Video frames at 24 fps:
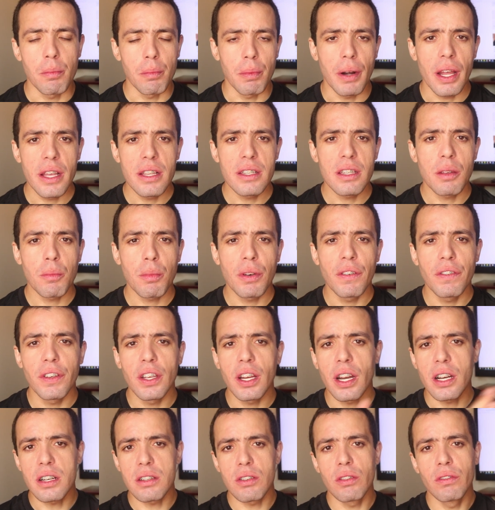Para
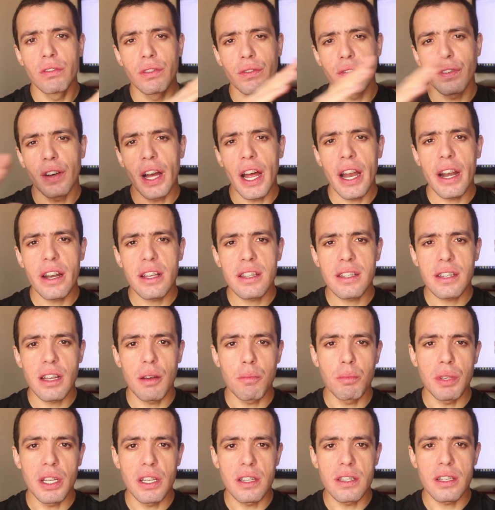exemplificar, são várias
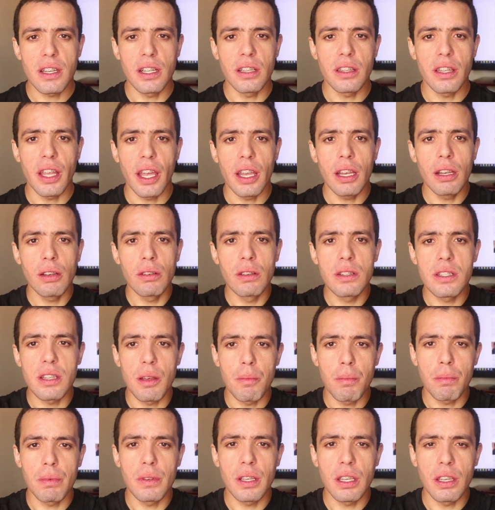cabines que tem,
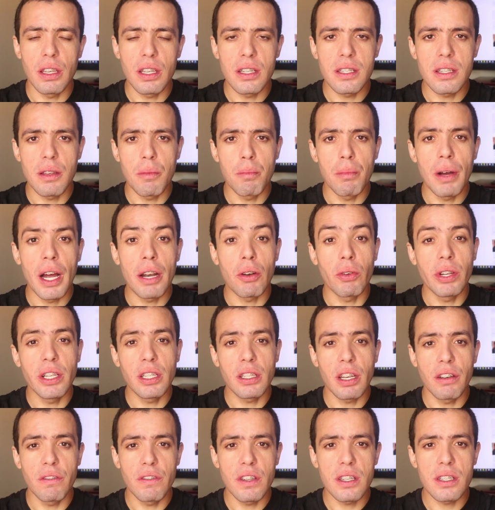que separam o
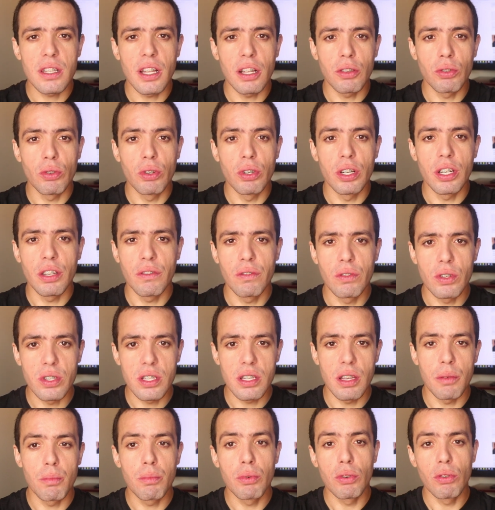entrevistador e
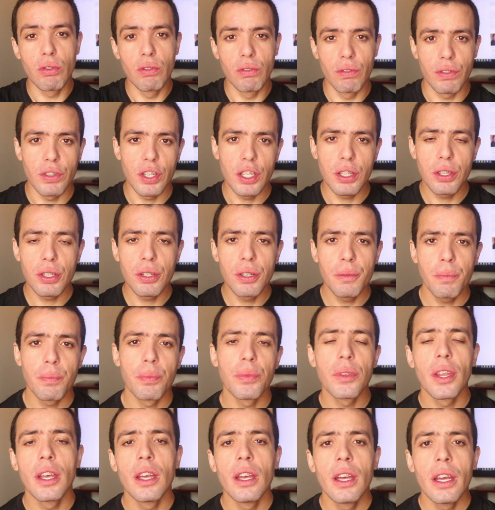você por um vidro,
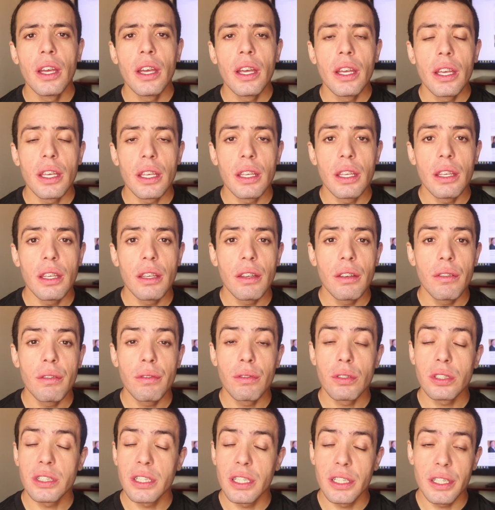e
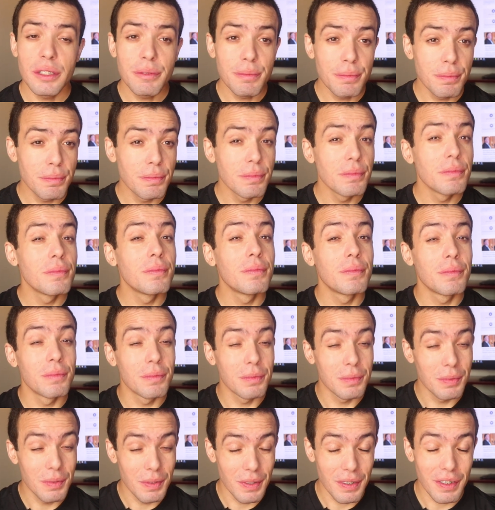você
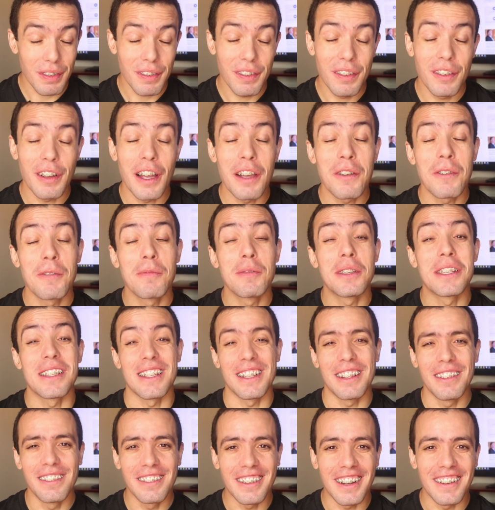vai
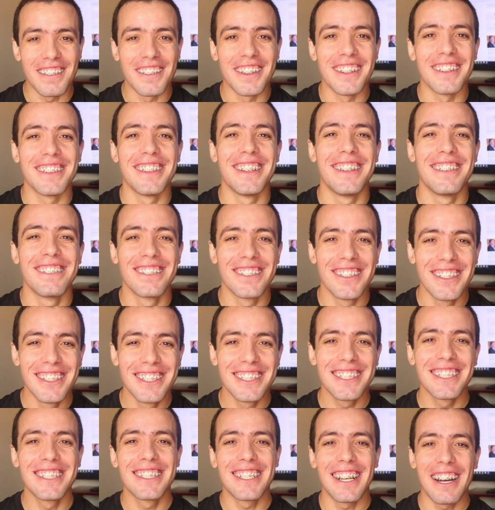começando a ficar meio
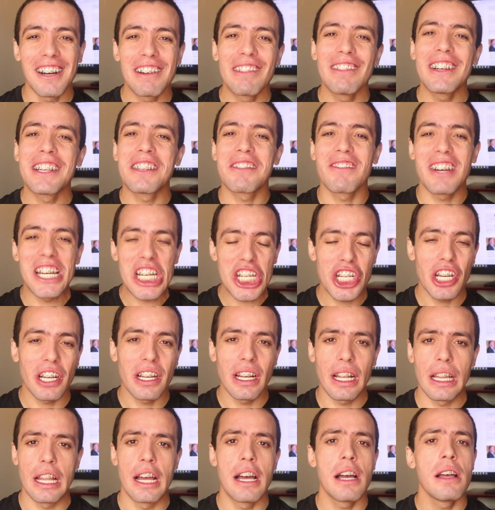nervoso tal, mas vai
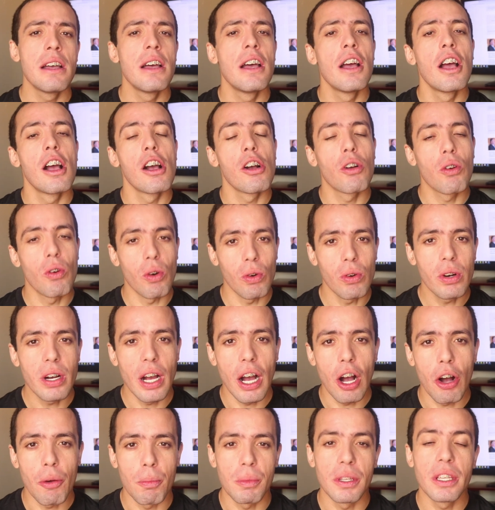chegar lá com
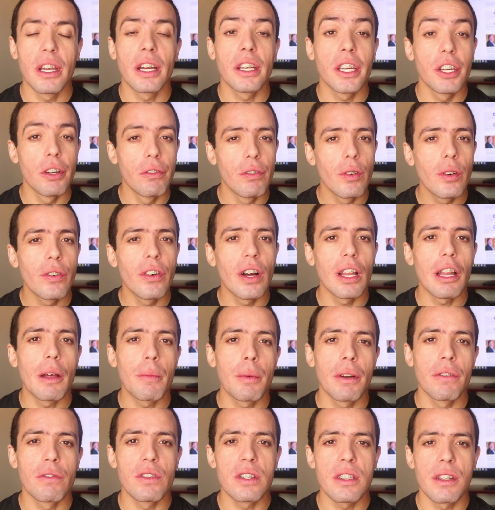calma. E aqui eu vou falar
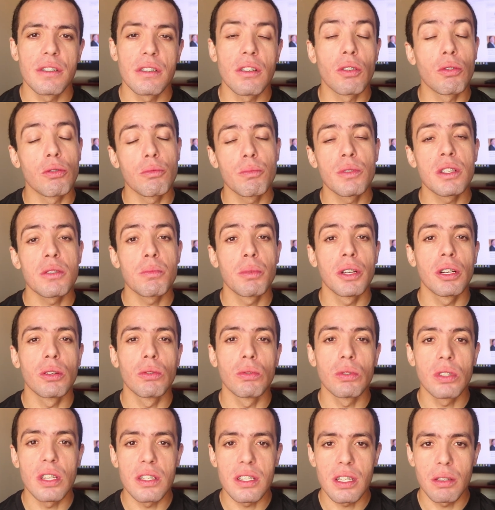para vocês algumas
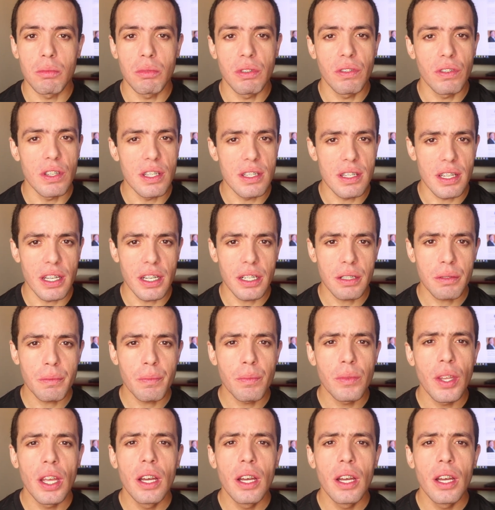perguntas que me fizeram.